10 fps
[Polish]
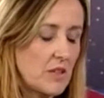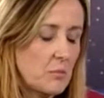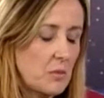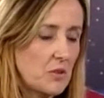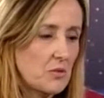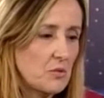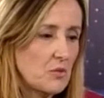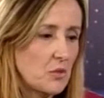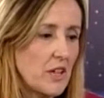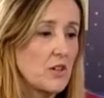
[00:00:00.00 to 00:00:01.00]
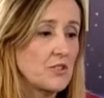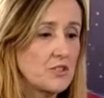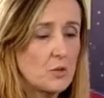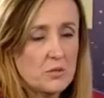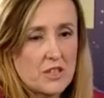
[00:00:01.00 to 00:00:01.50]
po prostu drugiego
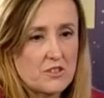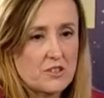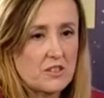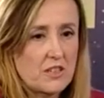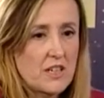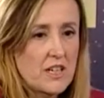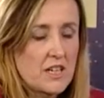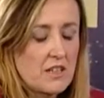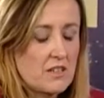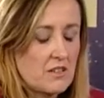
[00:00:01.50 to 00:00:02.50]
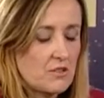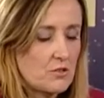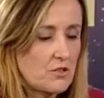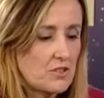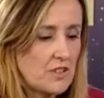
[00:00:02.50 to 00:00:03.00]
stopnia stopnia, czyli y,
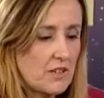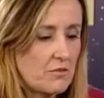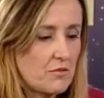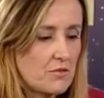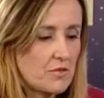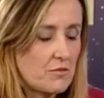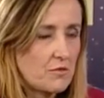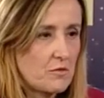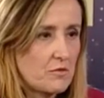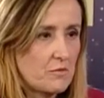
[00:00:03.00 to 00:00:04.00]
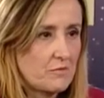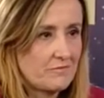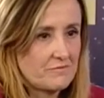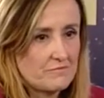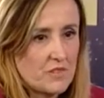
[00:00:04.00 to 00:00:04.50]
cukrzyca
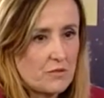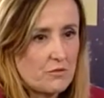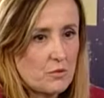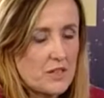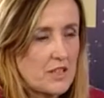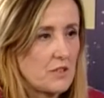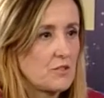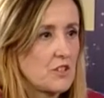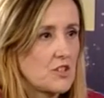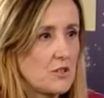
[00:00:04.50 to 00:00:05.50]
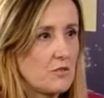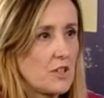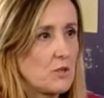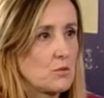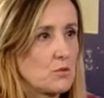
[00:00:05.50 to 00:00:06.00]
wyłaniająca się w
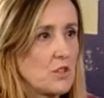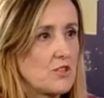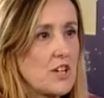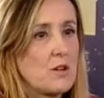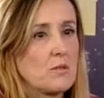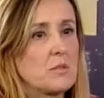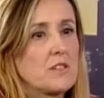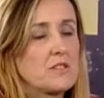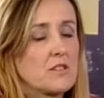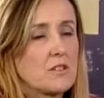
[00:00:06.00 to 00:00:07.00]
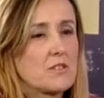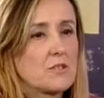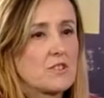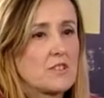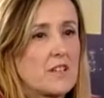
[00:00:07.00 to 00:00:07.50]
wieku dojrzałym. Jest to
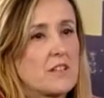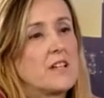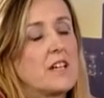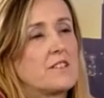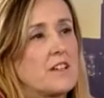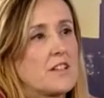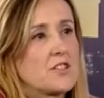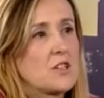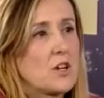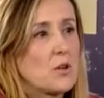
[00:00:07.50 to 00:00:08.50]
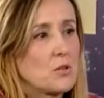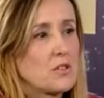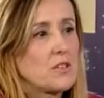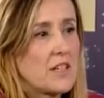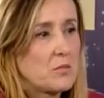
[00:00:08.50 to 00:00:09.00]
cukrzyca zależna
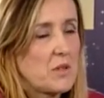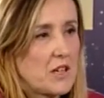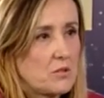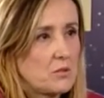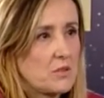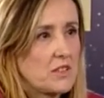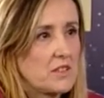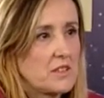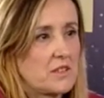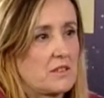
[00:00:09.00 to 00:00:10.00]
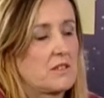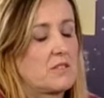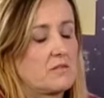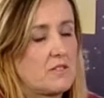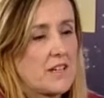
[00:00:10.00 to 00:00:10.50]
od nadmiaru y,
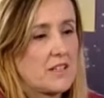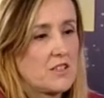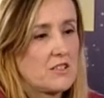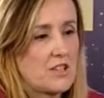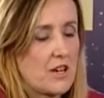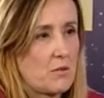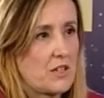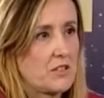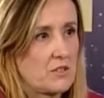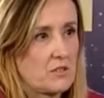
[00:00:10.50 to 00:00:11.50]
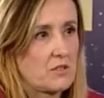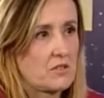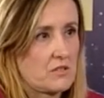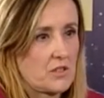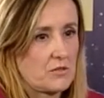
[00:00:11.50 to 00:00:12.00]
wagi ciała do,
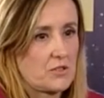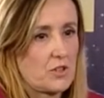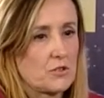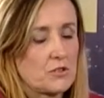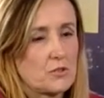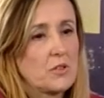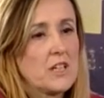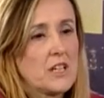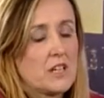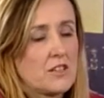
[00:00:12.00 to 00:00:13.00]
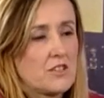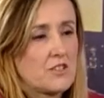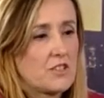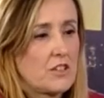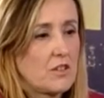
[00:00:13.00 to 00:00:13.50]
do wzrostu, y,
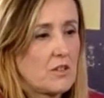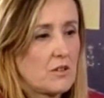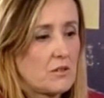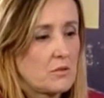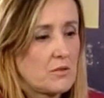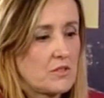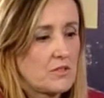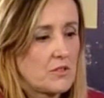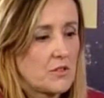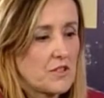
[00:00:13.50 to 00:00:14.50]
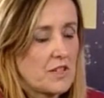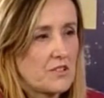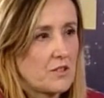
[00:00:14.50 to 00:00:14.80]
czyli o, związana z